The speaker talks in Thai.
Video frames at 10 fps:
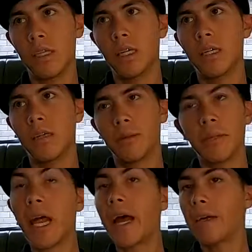เออ
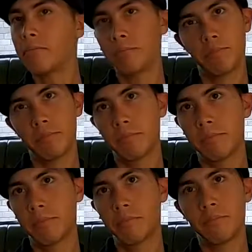ไม่ได้ครับ
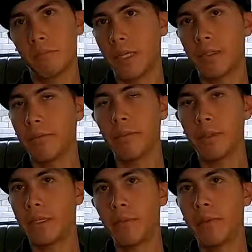ไม่มีเงินเดือน
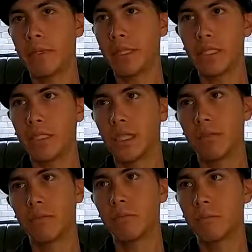ไม่มีไม่มีเงินเดือน
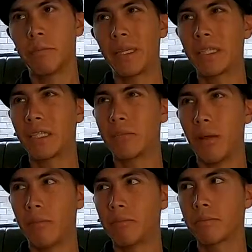เป็นเงิน
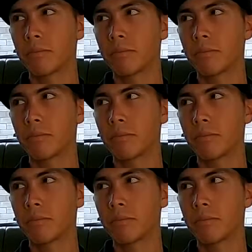แบบ